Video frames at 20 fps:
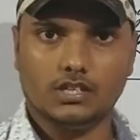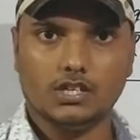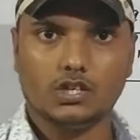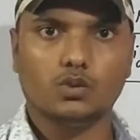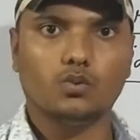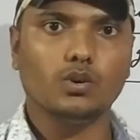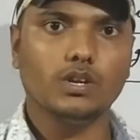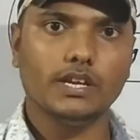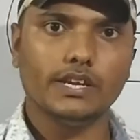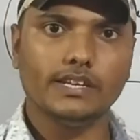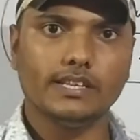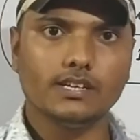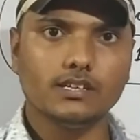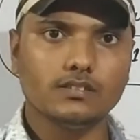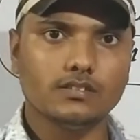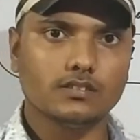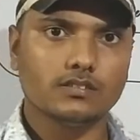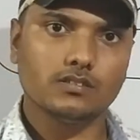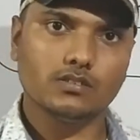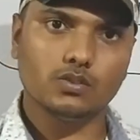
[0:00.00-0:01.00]
इक्वल
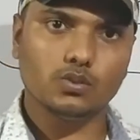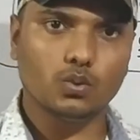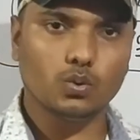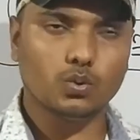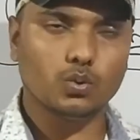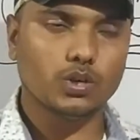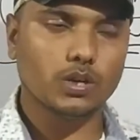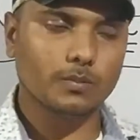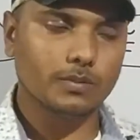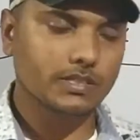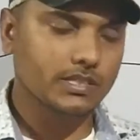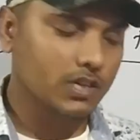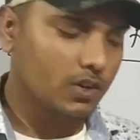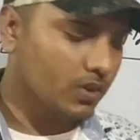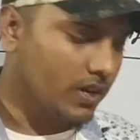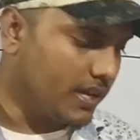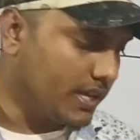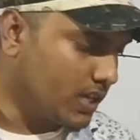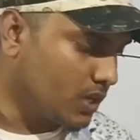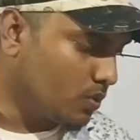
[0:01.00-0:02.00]
एरियाज दोनों के पास क्या
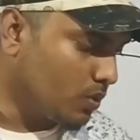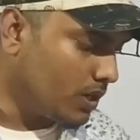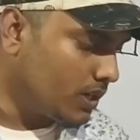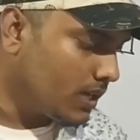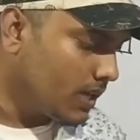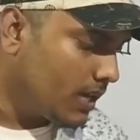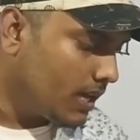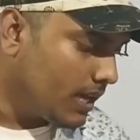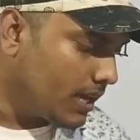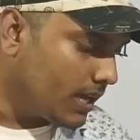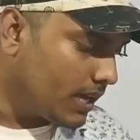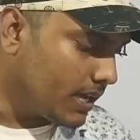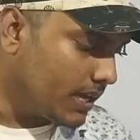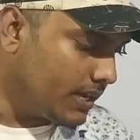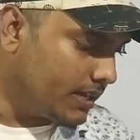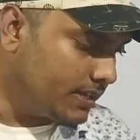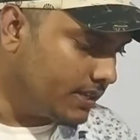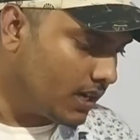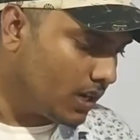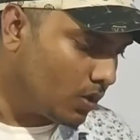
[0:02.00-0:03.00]
होगा इक्वल
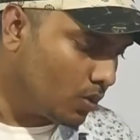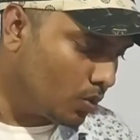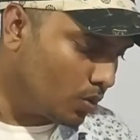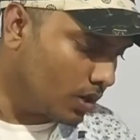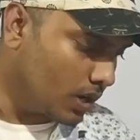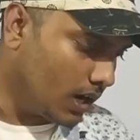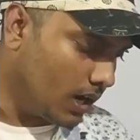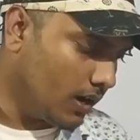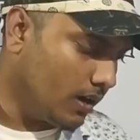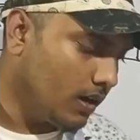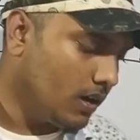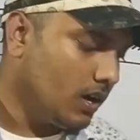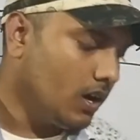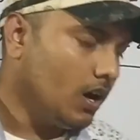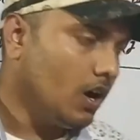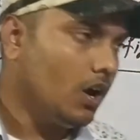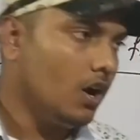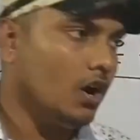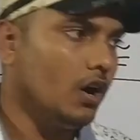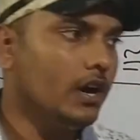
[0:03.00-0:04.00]
एरिया होगा
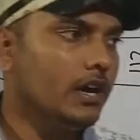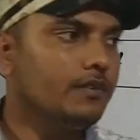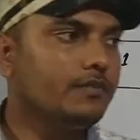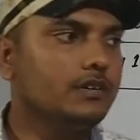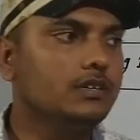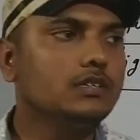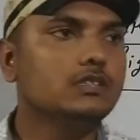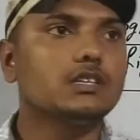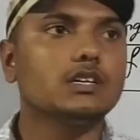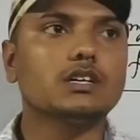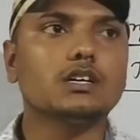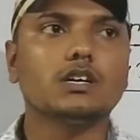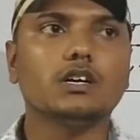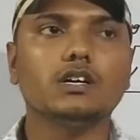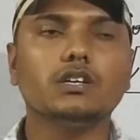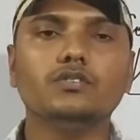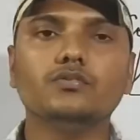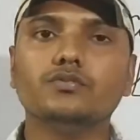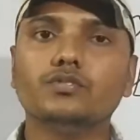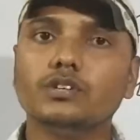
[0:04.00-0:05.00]
एवर द
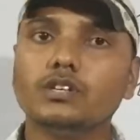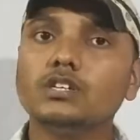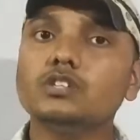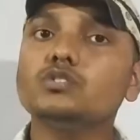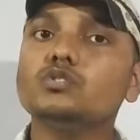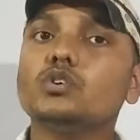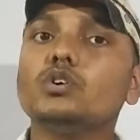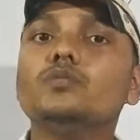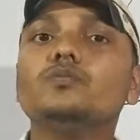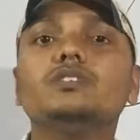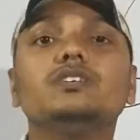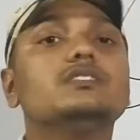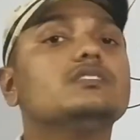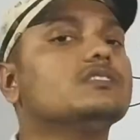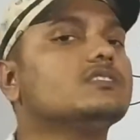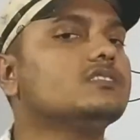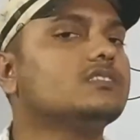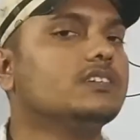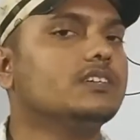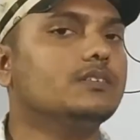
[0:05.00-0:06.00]
कन्वर्स ऑफ दिस
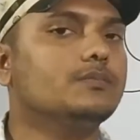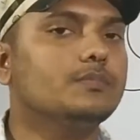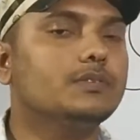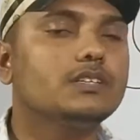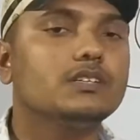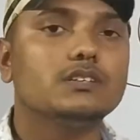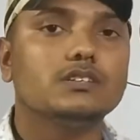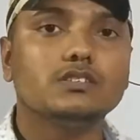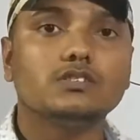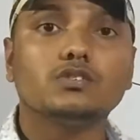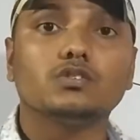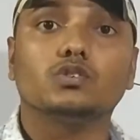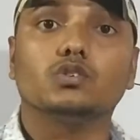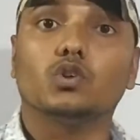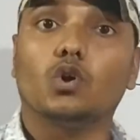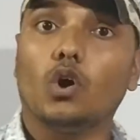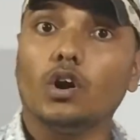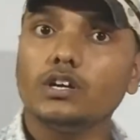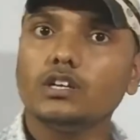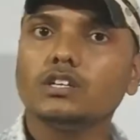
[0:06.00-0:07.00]
स्टेटमेंट इज
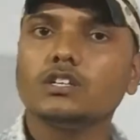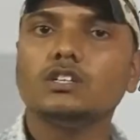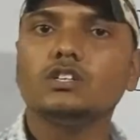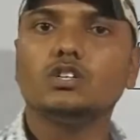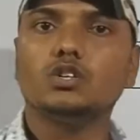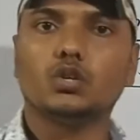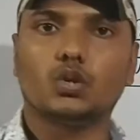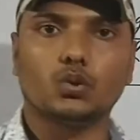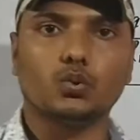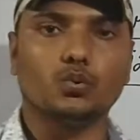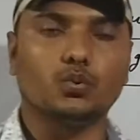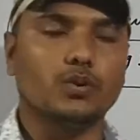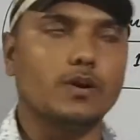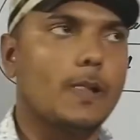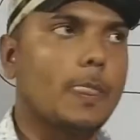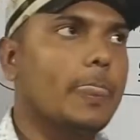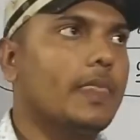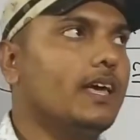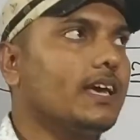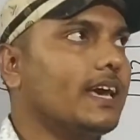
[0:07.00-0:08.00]
नॉट ट्रू
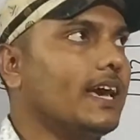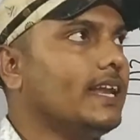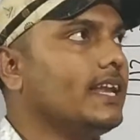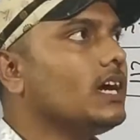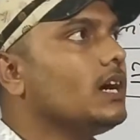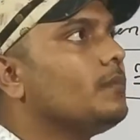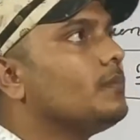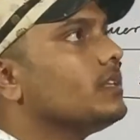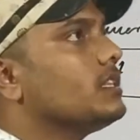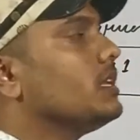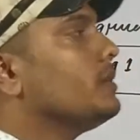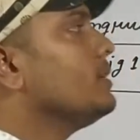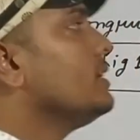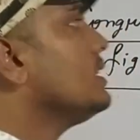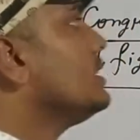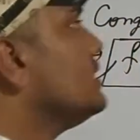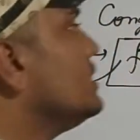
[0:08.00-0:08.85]
कहने का मतलब है